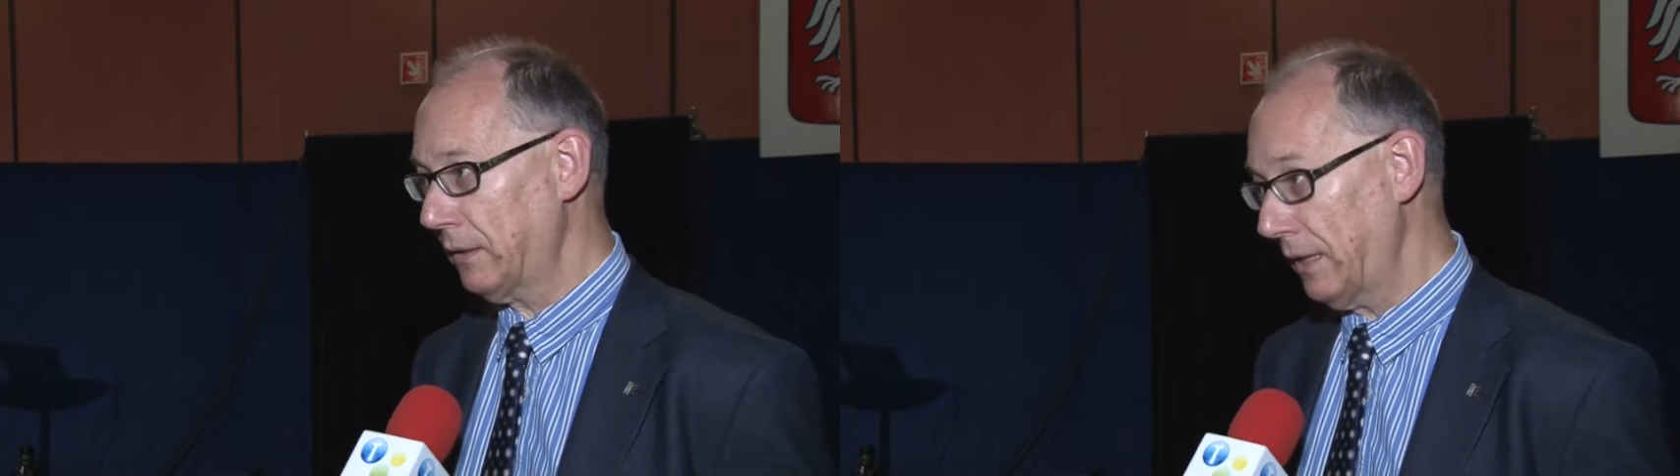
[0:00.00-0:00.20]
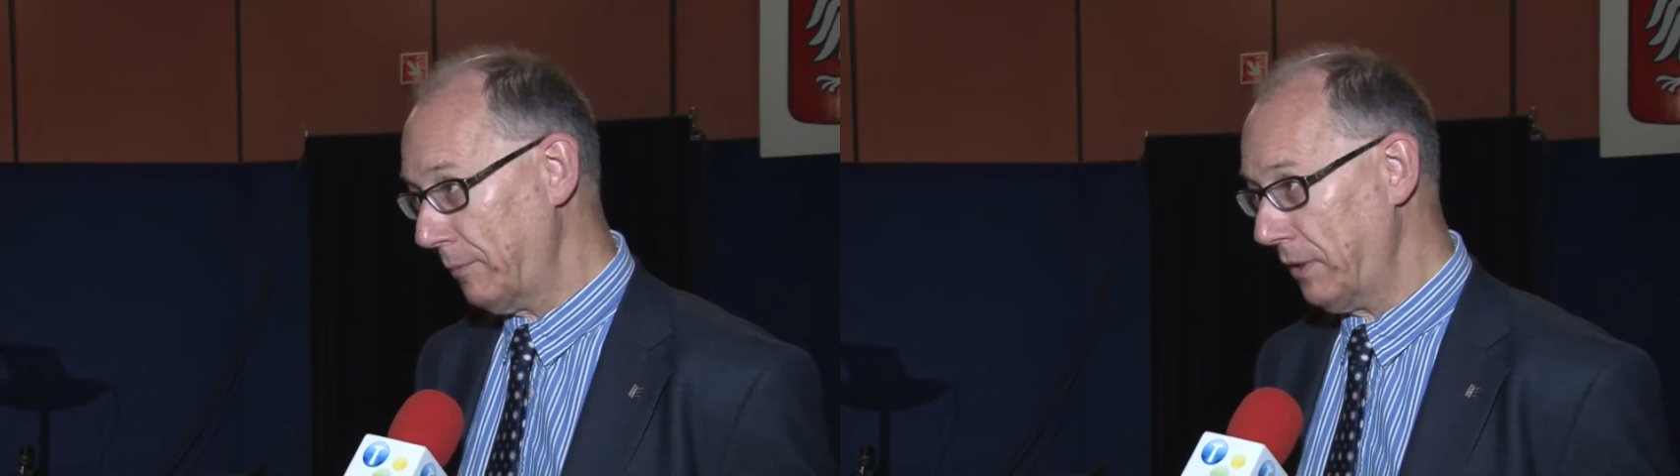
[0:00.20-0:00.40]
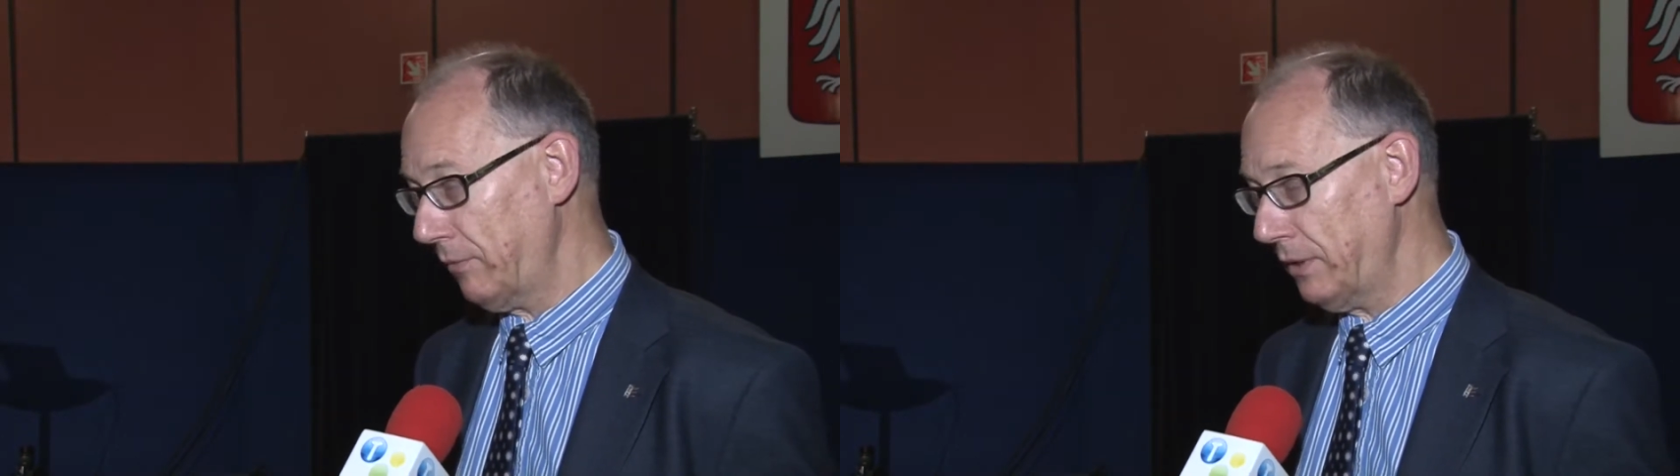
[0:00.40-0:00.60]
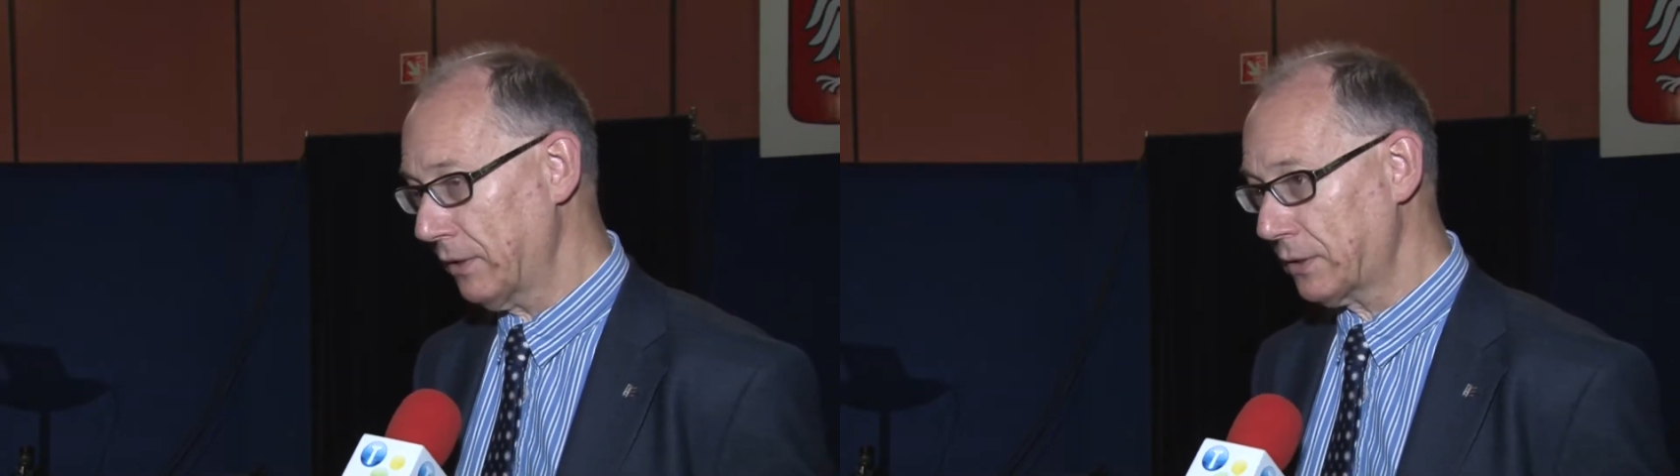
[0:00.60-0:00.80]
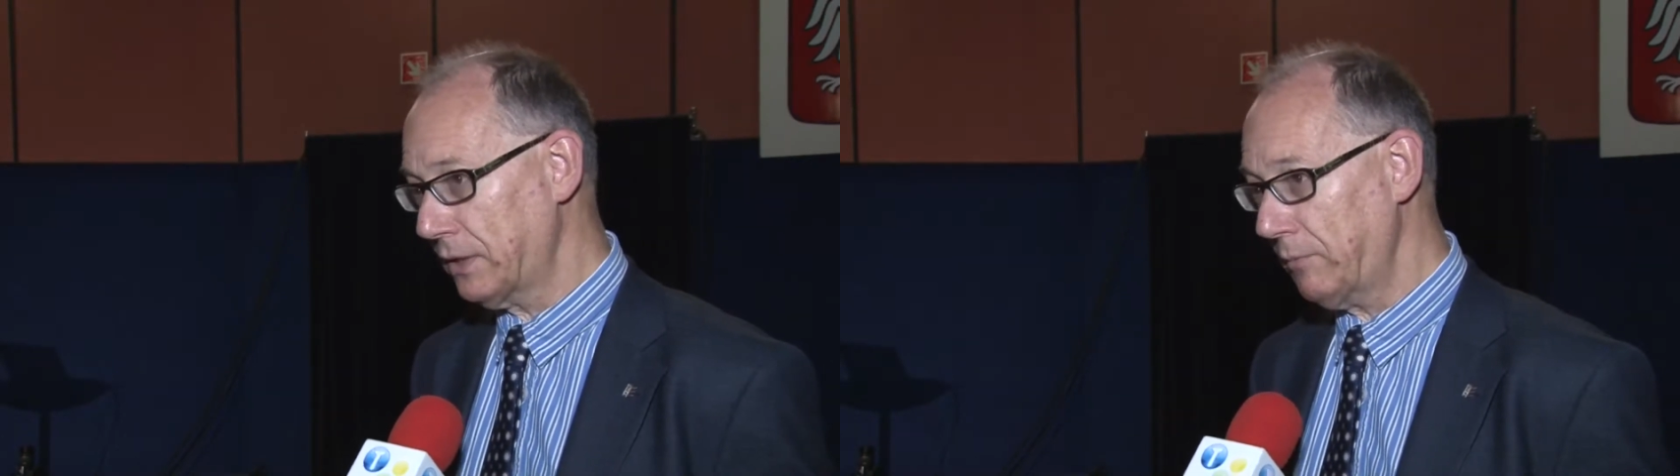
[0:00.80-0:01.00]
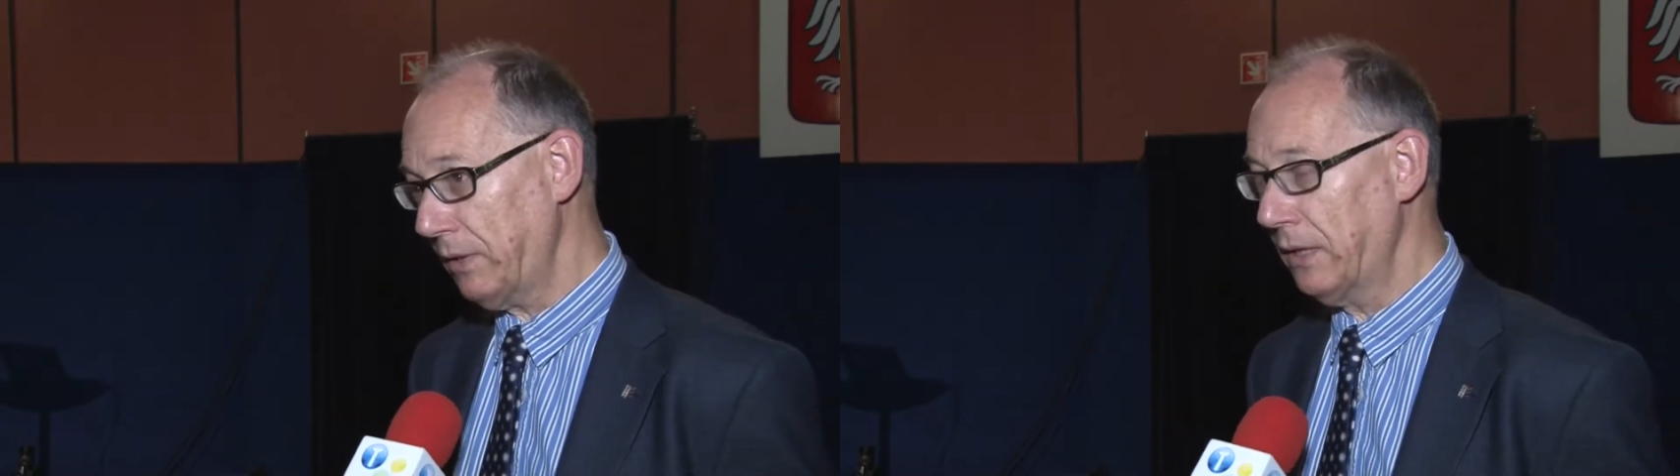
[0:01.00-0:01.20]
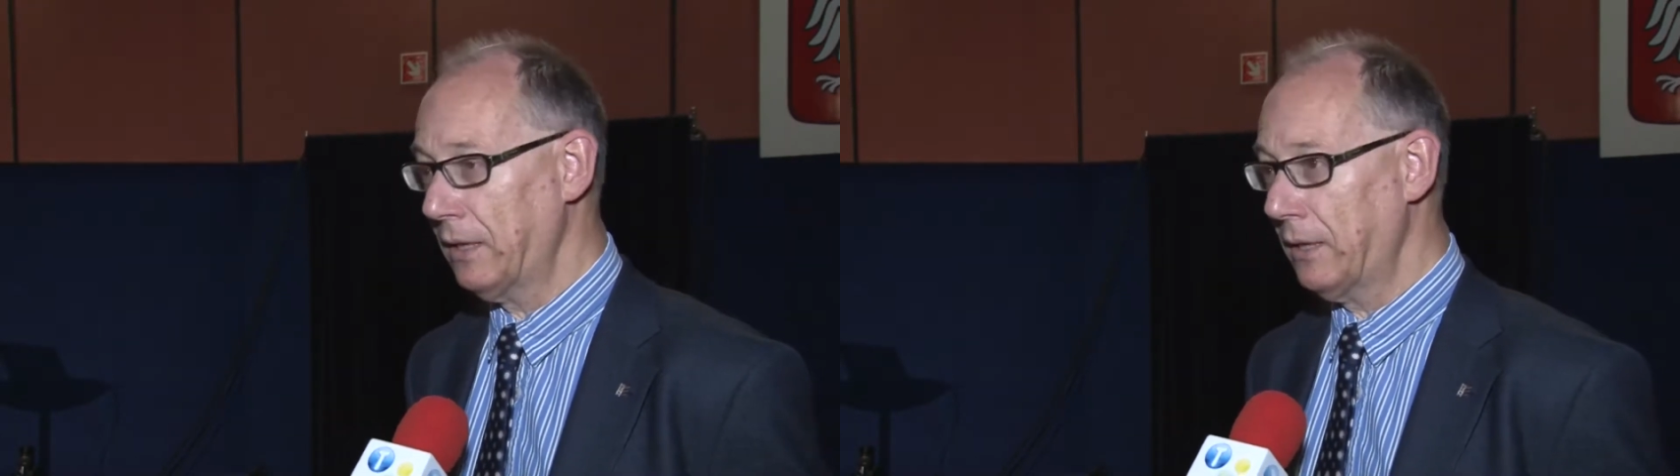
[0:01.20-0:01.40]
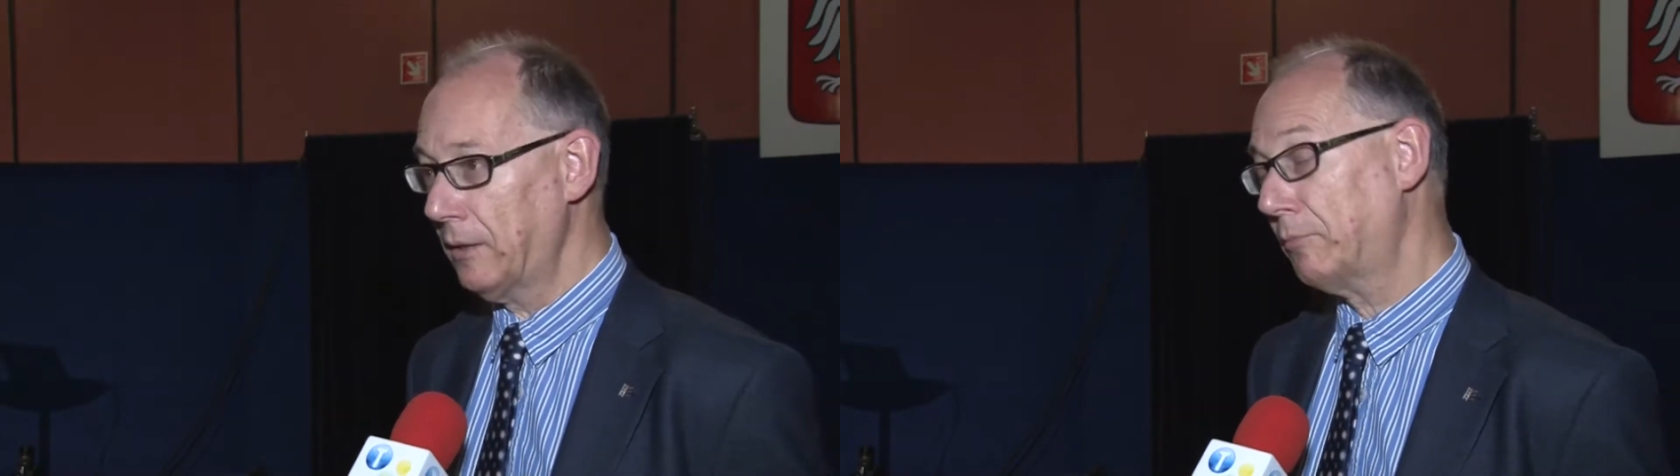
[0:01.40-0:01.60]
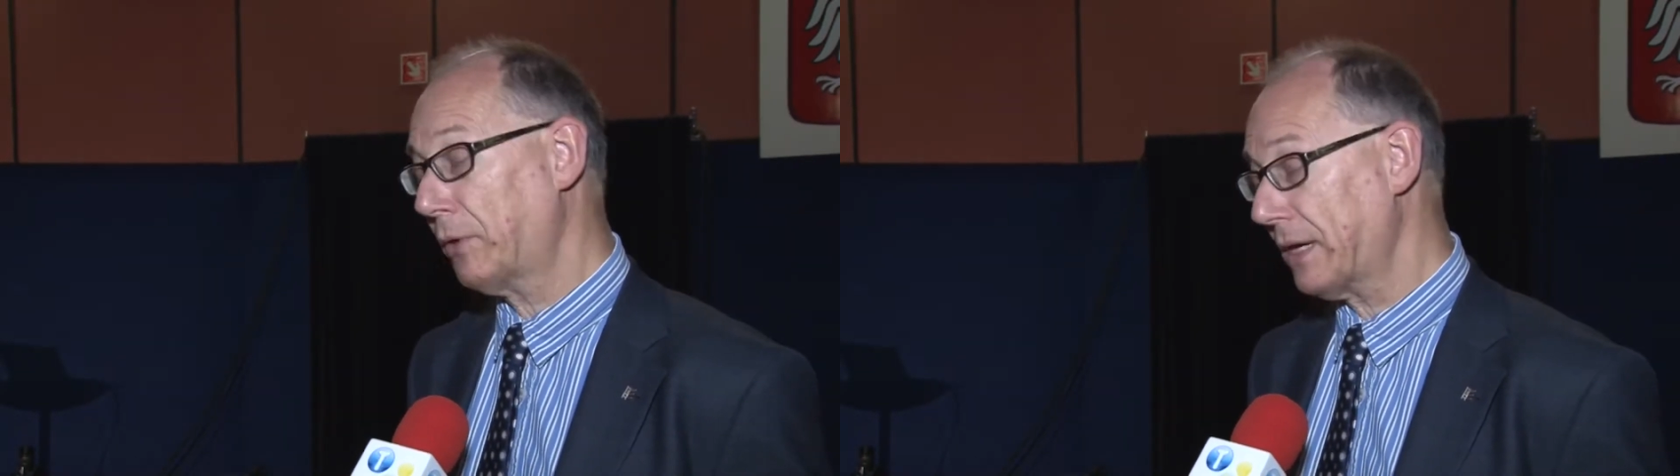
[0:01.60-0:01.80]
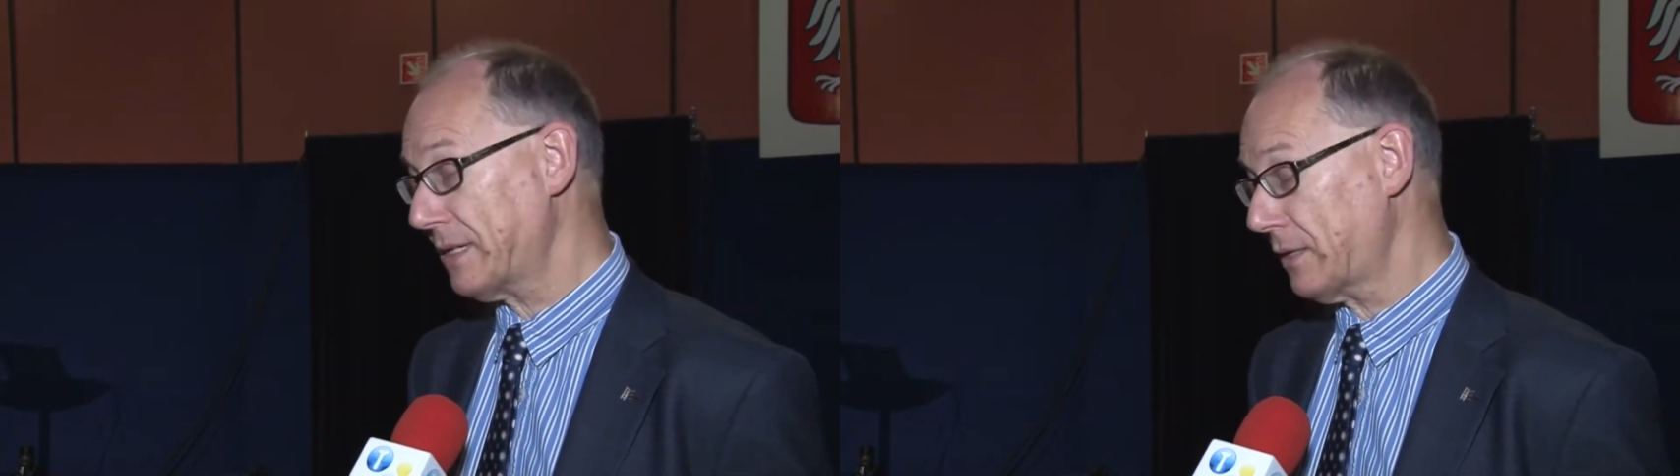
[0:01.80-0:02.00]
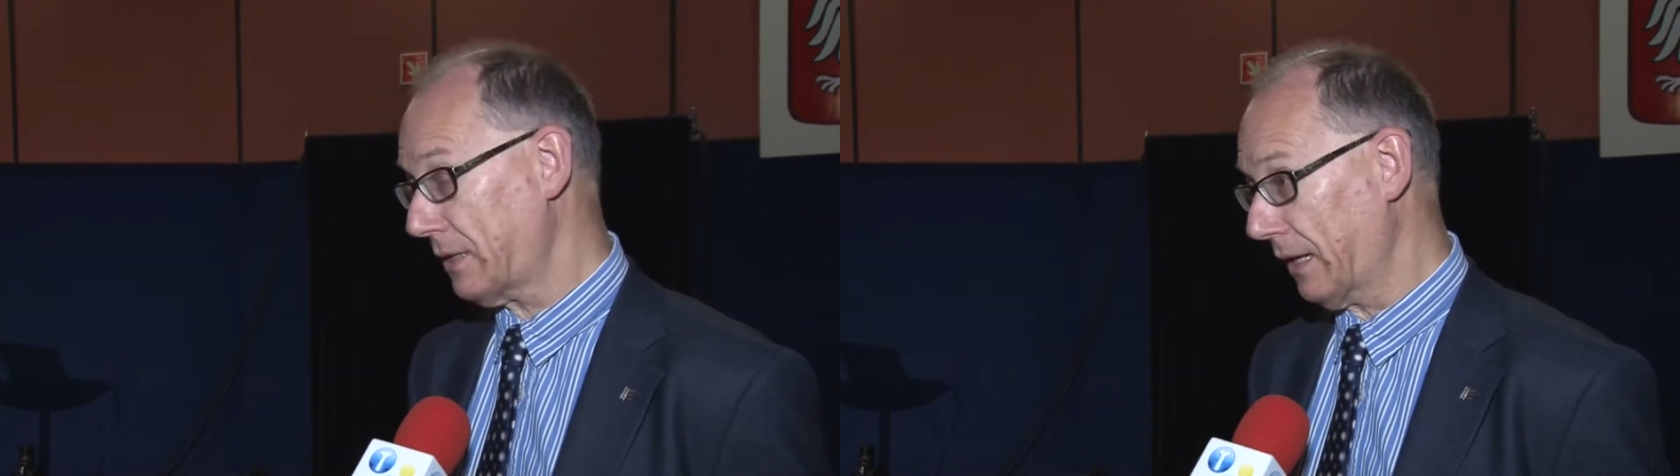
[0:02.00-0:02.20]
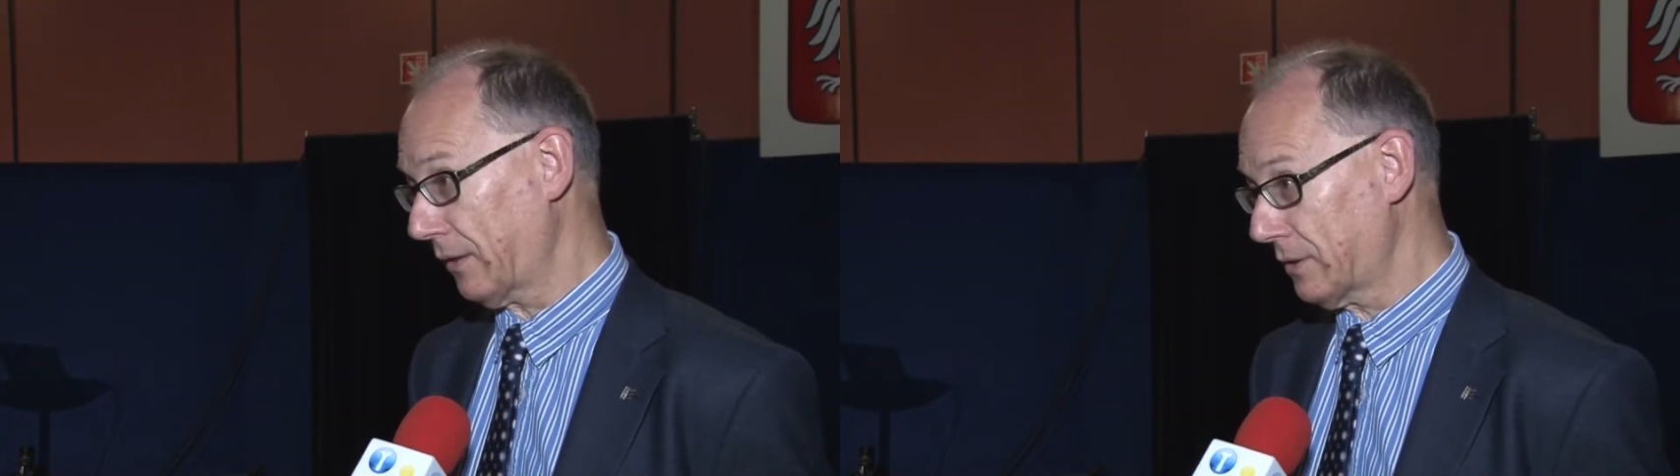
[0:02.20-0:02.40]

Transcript: lepiej widocznymi, pokazać tak,